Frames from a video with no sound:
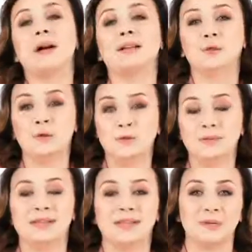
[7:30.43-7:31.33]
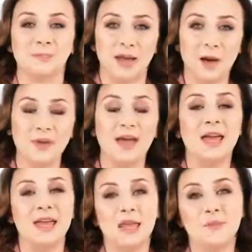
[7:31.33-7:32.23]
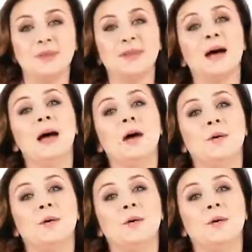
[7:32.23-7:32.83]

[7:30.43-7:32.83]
готовыми скриптами именно